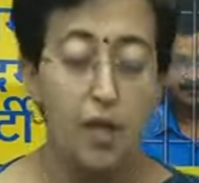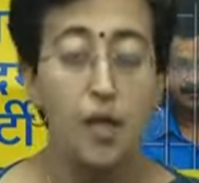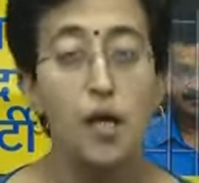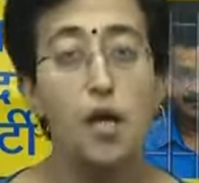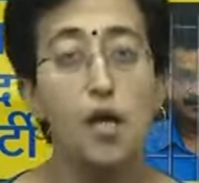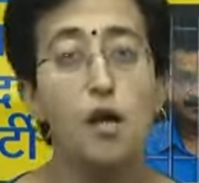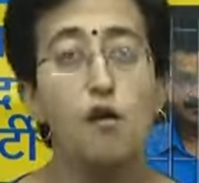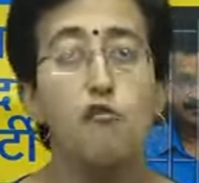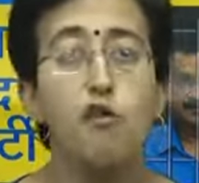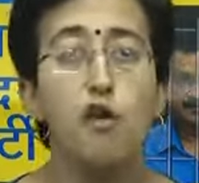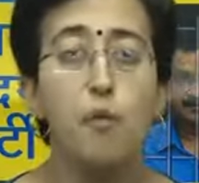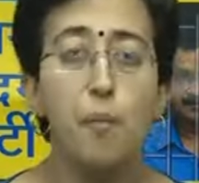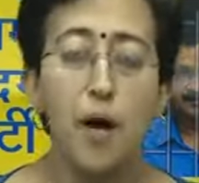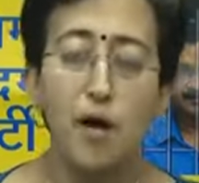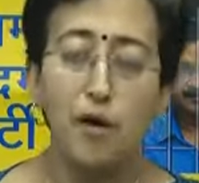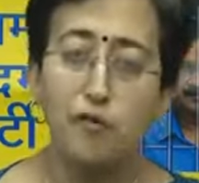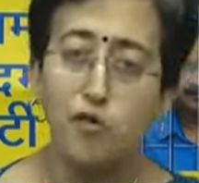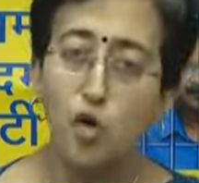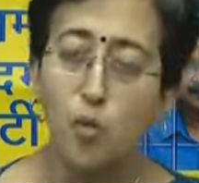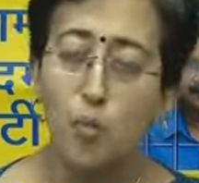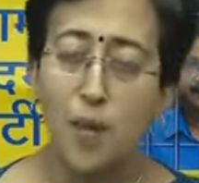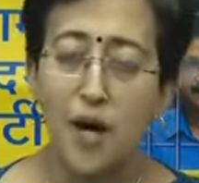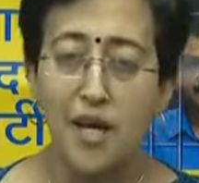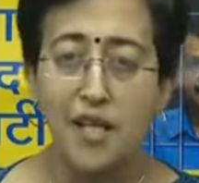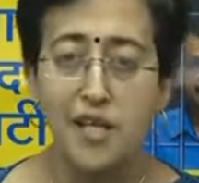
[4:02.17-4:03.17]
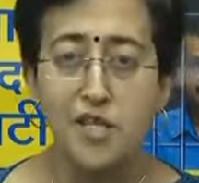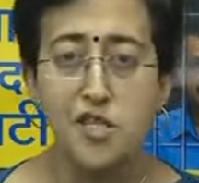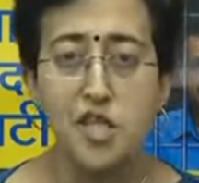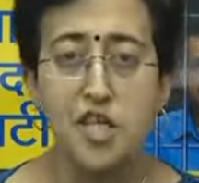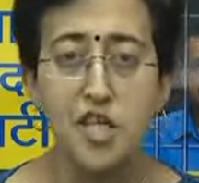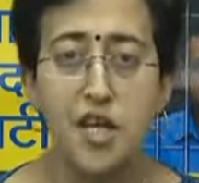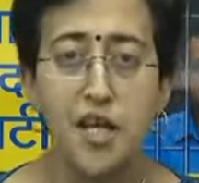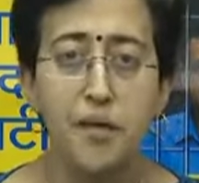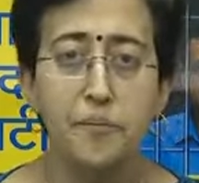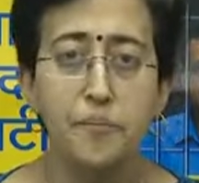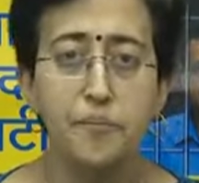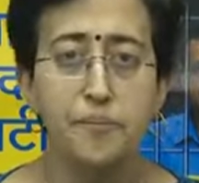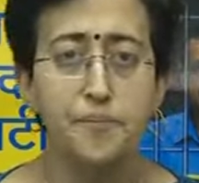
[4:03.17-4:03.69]
विभव कुमार जी
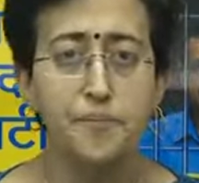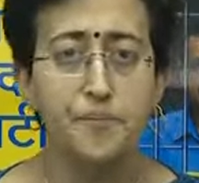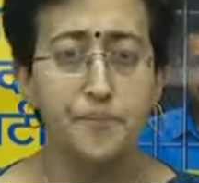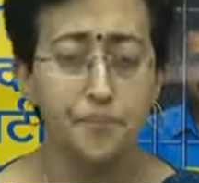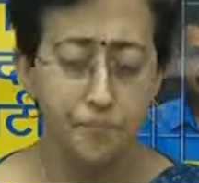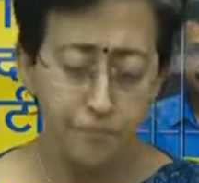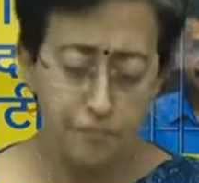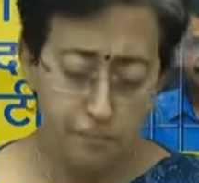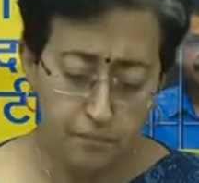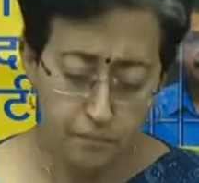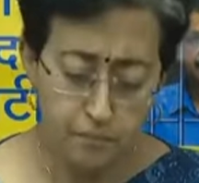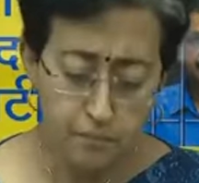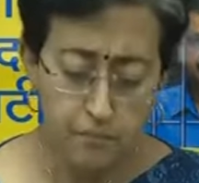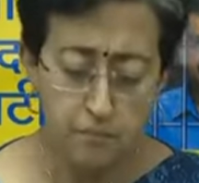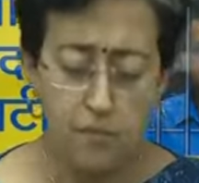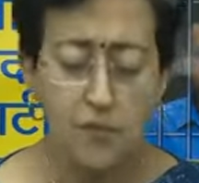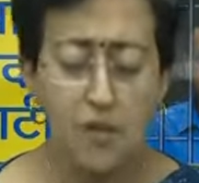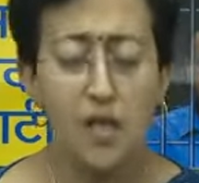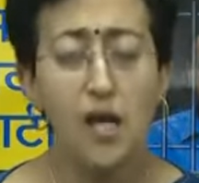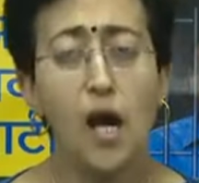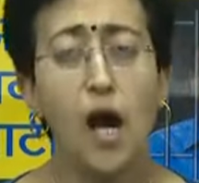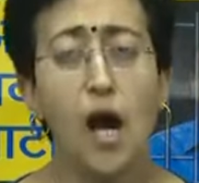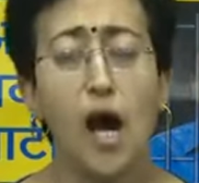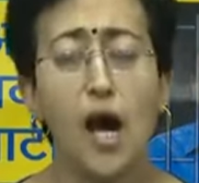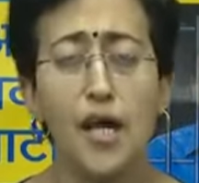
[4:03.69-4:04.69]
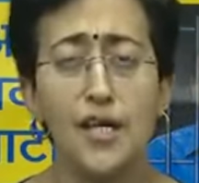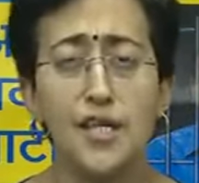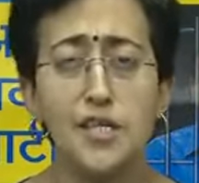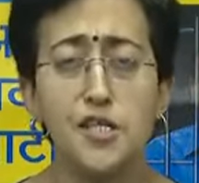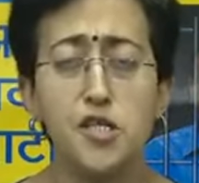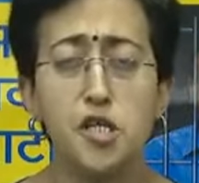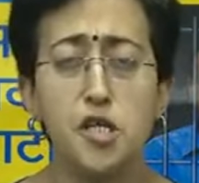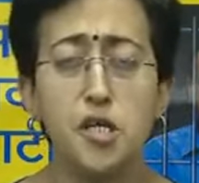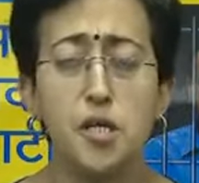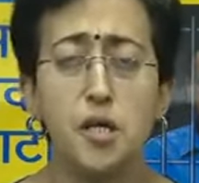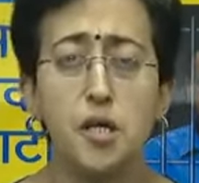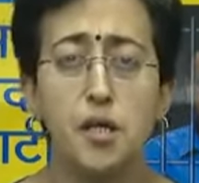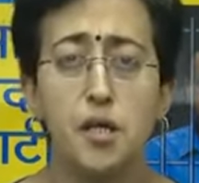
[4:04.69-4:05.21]
ने आज
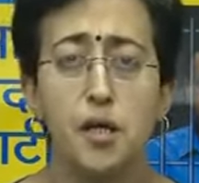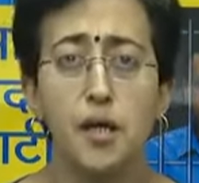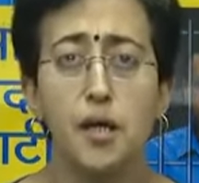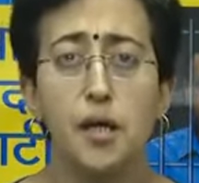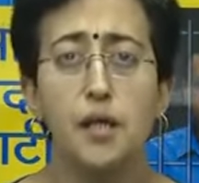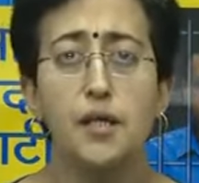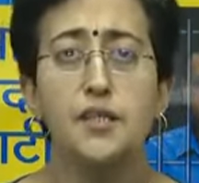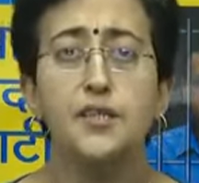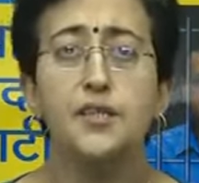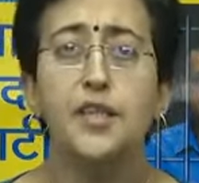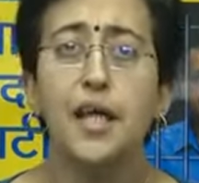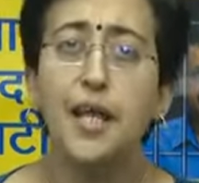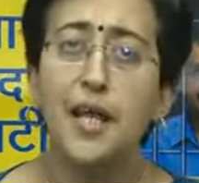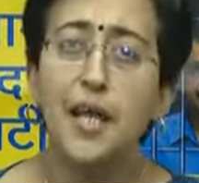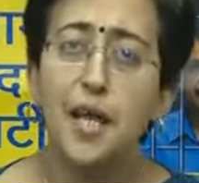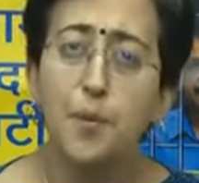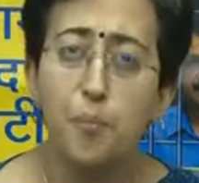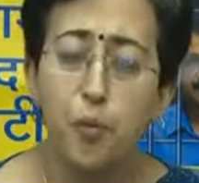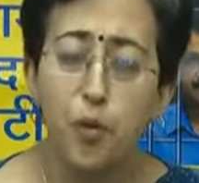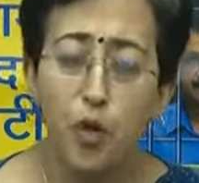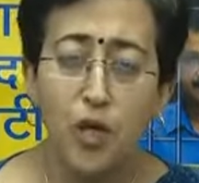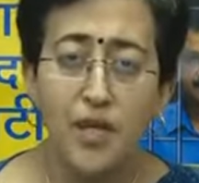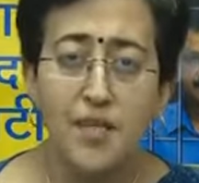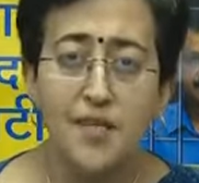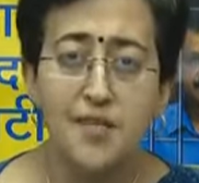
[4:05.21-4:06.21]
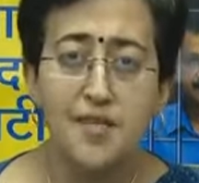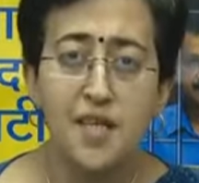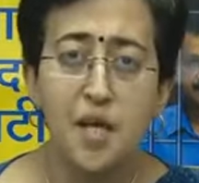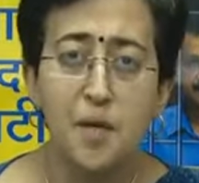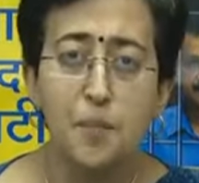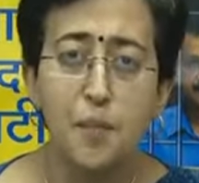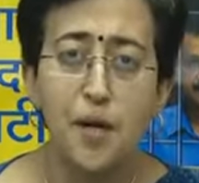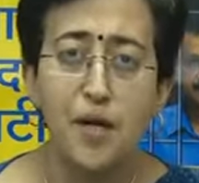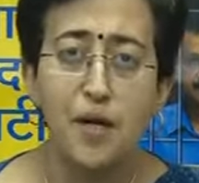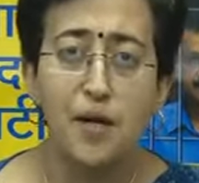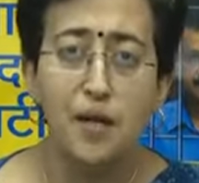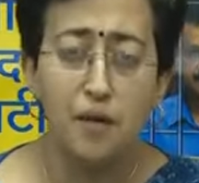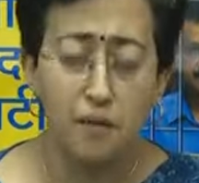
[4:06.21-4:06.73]
दिल्ली पुलिस के, पा,